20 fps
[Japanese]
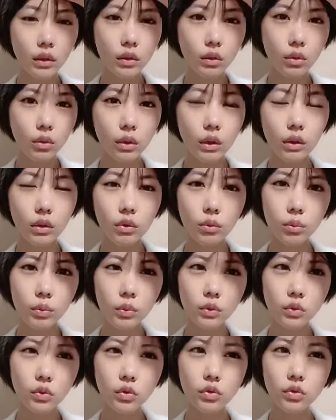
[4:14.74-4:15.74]
おはよう
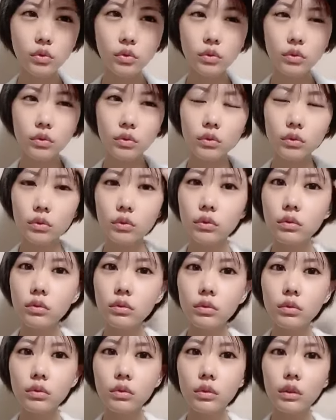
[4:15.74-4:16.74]
ボンジュール
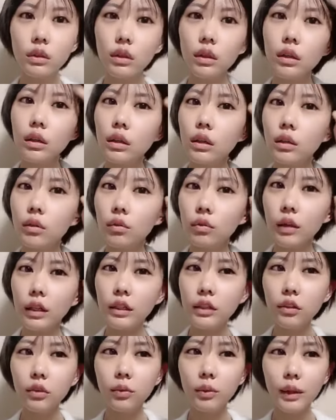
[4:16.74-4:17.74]

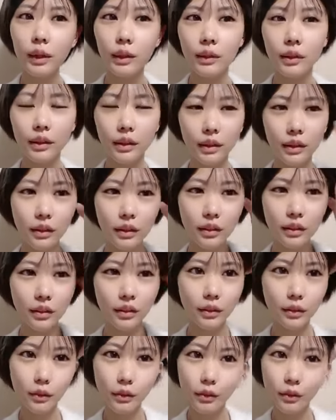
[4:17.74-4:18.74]
ワイドワイハイ
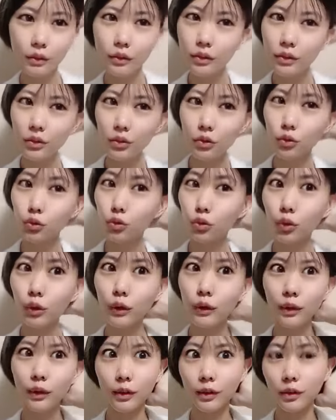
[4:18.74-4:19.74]
そそれっ
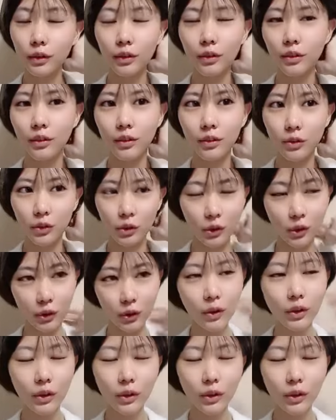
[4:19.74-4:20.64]
てダジャレですか